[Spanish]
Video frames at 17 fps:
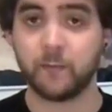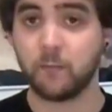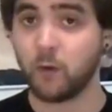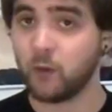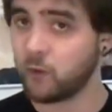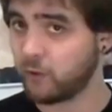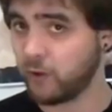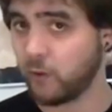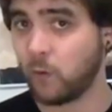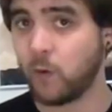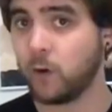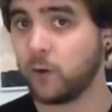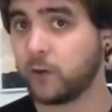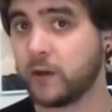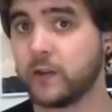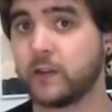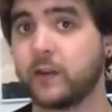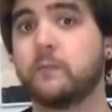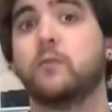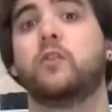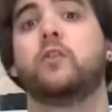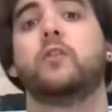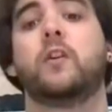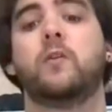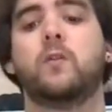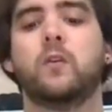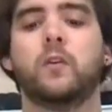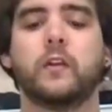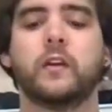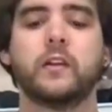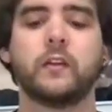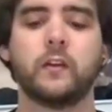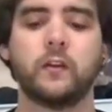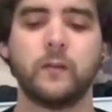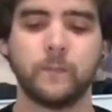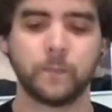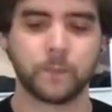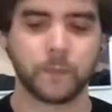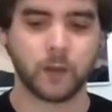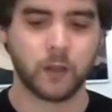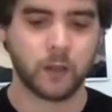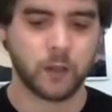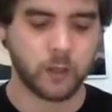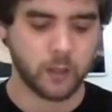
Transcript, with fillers: tres, modos de juego, tiene tres modos de juego dentro.